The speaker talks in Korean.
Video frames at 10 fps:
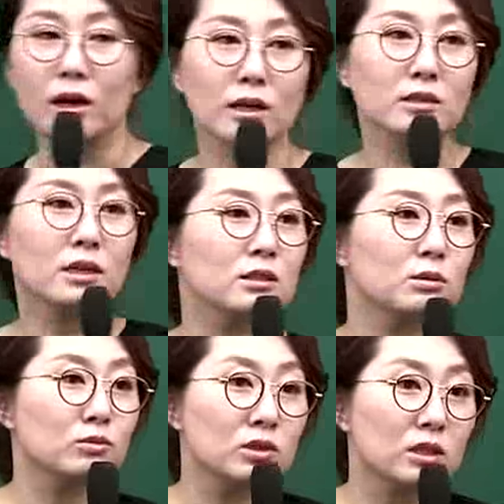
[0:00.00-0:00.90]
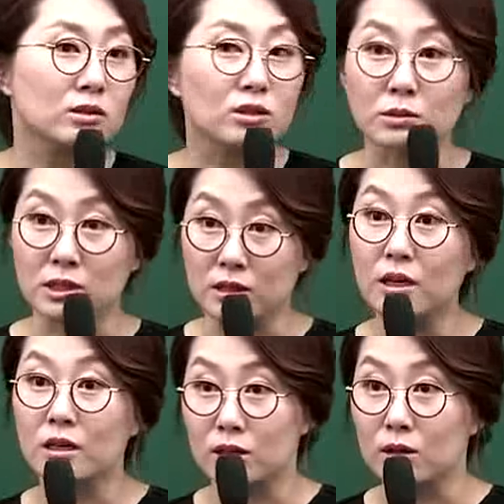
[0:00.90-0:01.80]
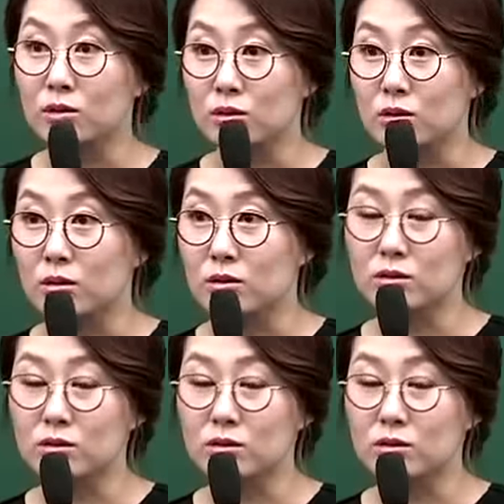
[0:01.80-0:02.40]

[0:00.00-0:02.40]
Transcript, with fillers: 아, 한자학습의 문제를 좀 이제 생각하게 된 거죠.